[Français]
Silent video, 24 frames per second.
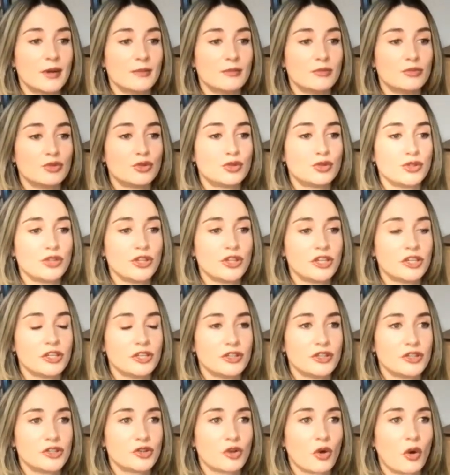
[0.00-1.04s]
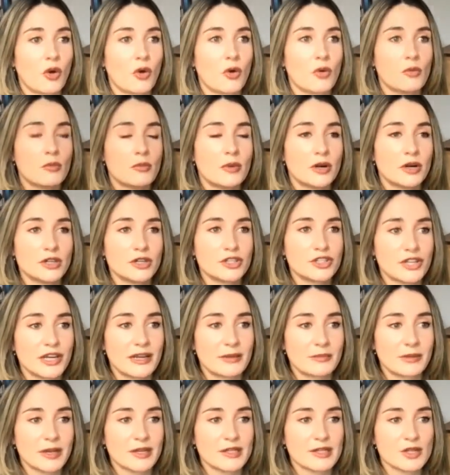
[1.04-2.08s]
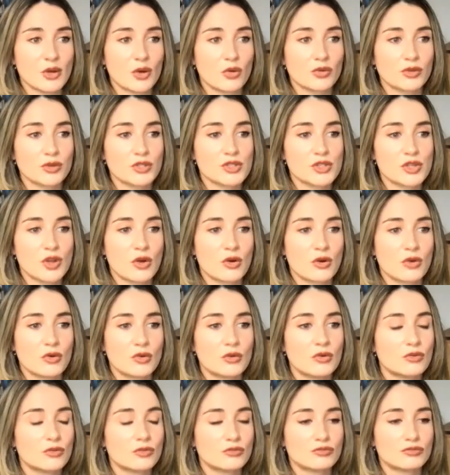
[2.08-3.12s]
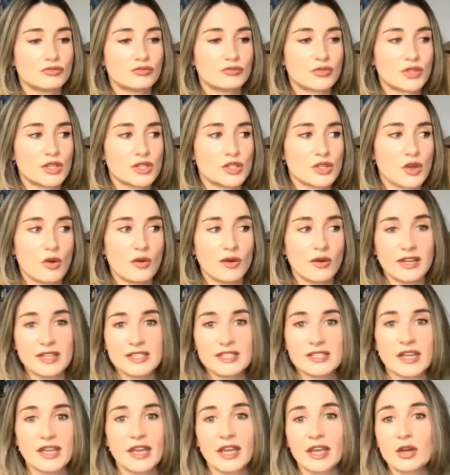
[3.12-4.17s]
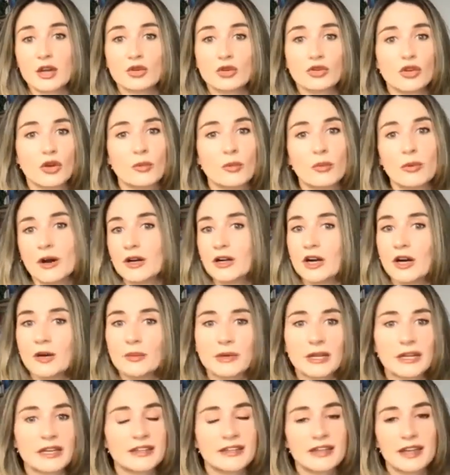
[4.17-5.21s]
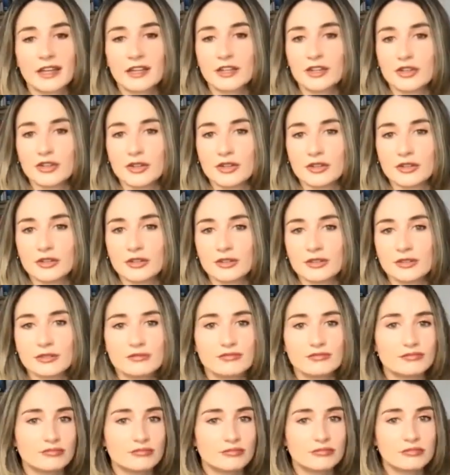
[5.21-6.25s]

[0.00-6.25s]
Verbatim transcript: beaucoup de, de traumas, j'ai l'impression, qu'ils sont qui sont insérées qu'on n'a pas encore pris le temps de,